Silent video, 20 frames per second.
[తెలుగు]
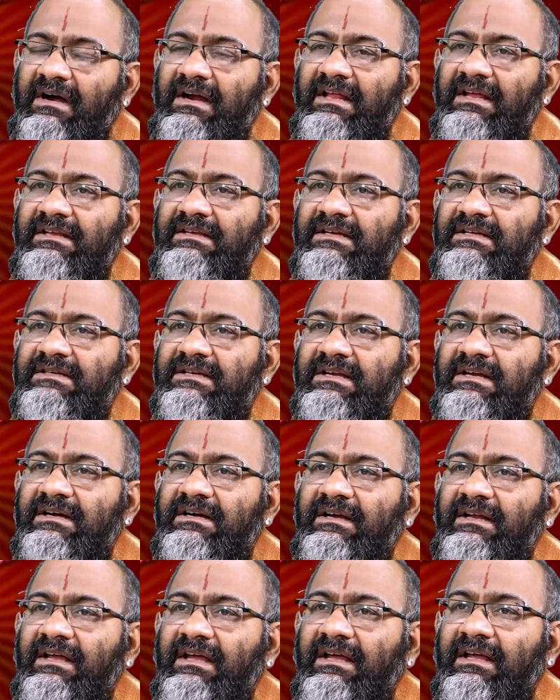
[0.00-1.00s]
వాళ్ళు ఏం
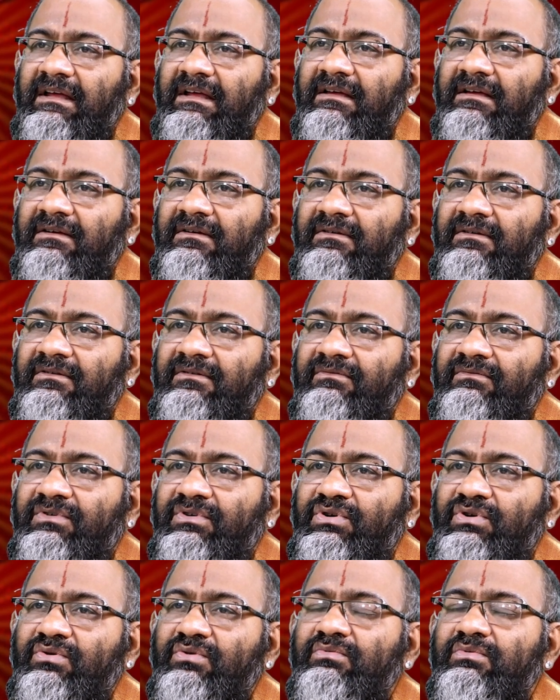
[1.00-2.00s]
చేశారంటే
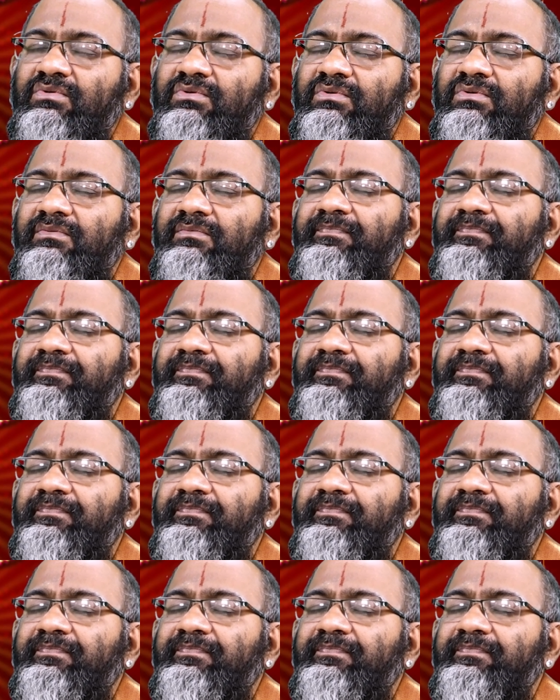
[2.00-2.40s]
విష్ణువు